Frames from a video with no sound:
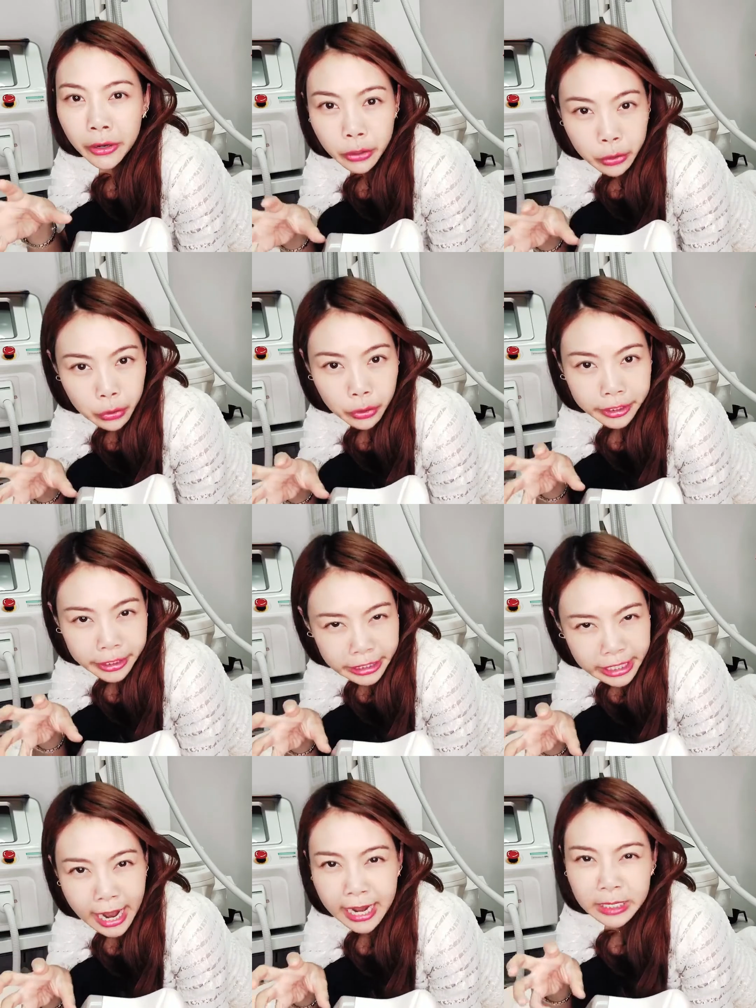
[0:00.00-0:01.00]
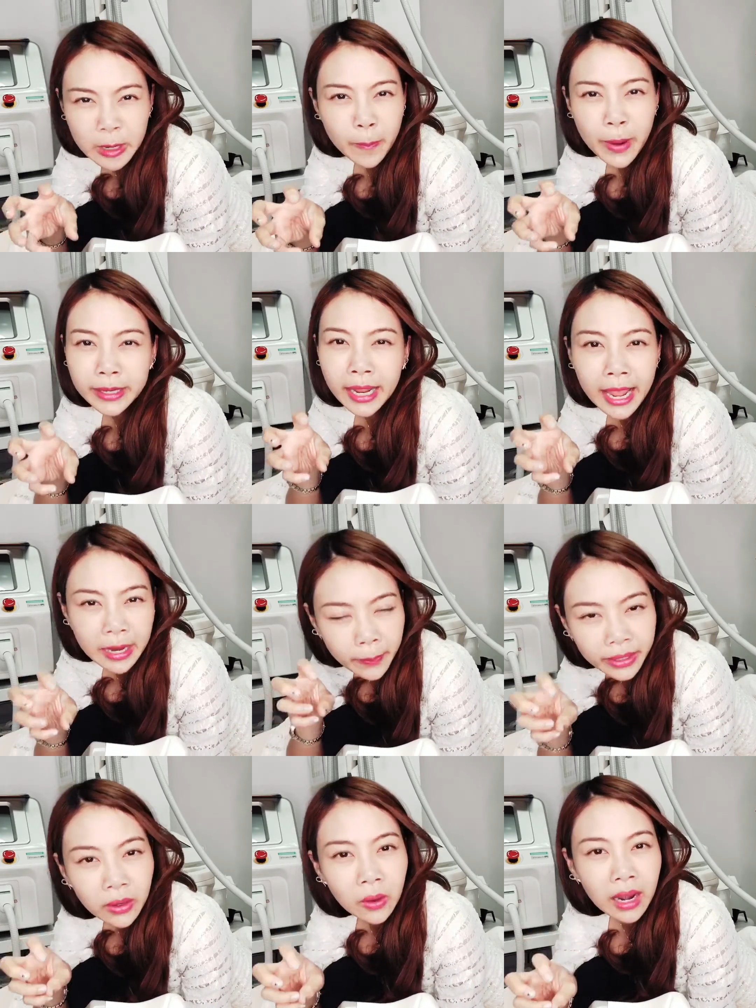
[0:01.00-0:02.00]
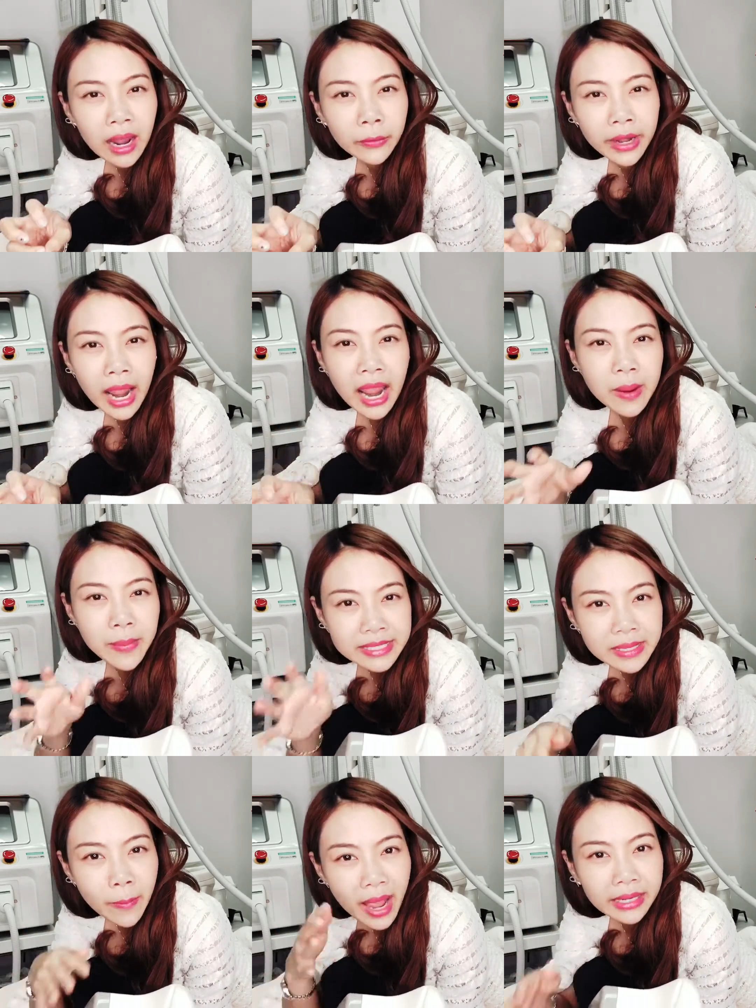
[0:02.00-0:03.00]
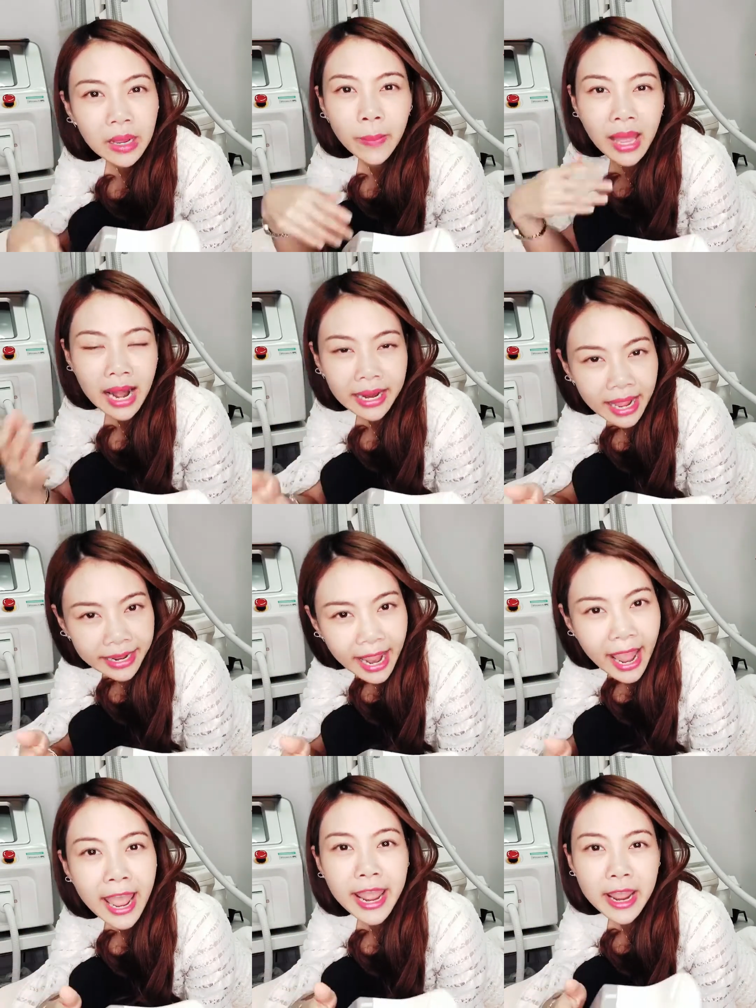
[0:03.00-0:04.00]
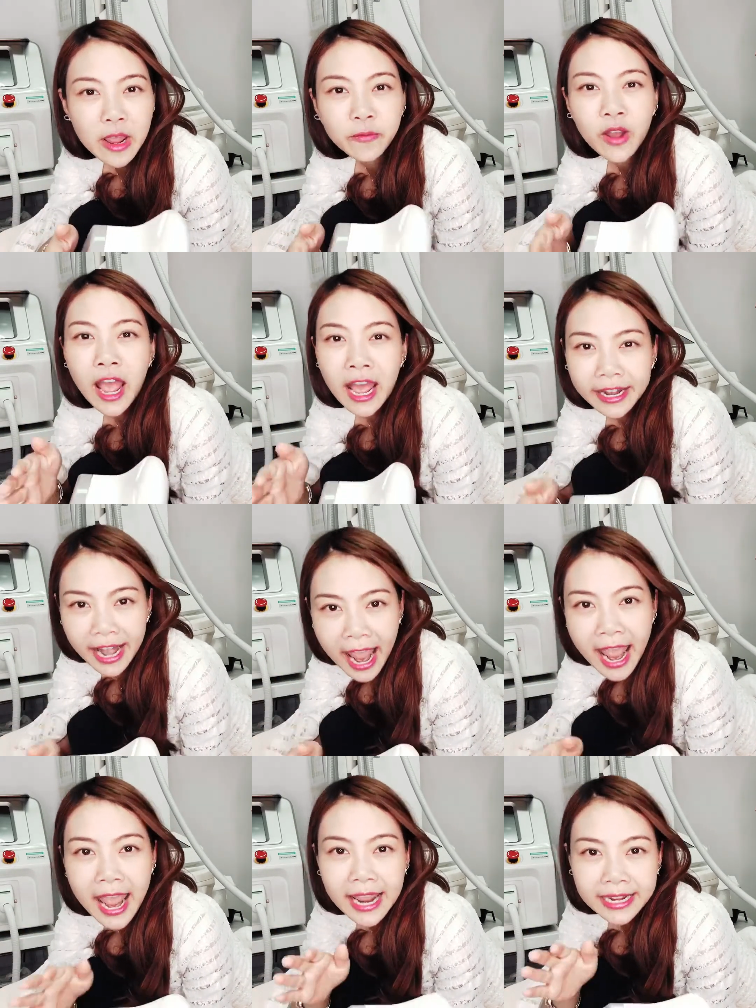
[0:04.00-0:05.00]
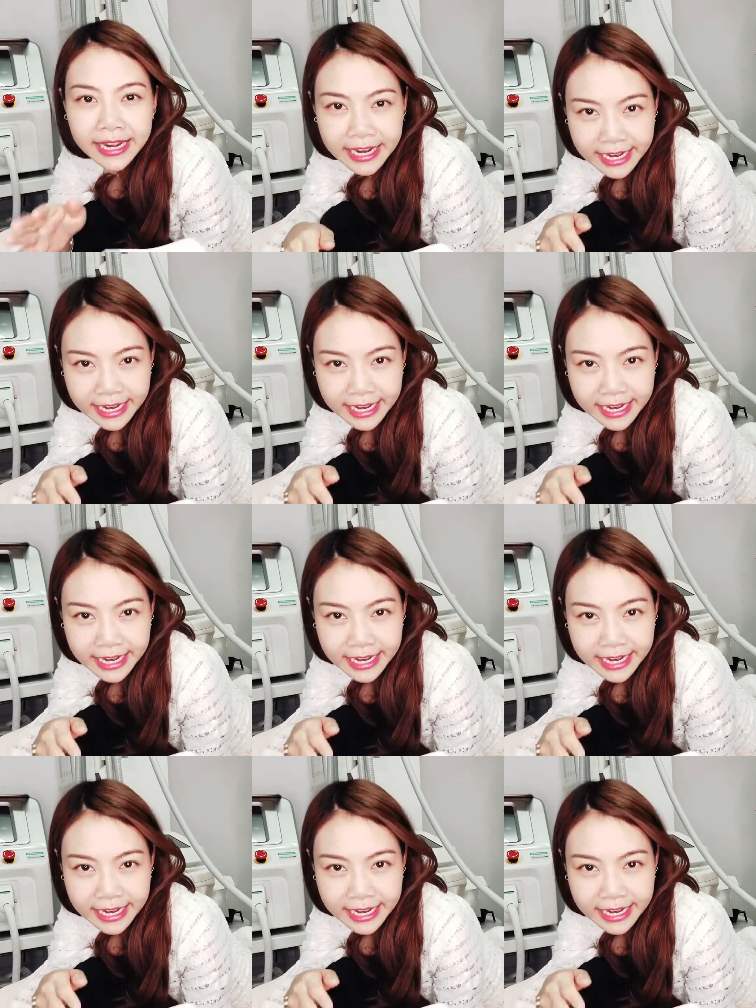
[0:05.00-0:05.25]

ดูดเนื้อที่เป็นไขมันของเราเนี่ยให้ไปสัมผัสกับพลังงาน RF ได้ดี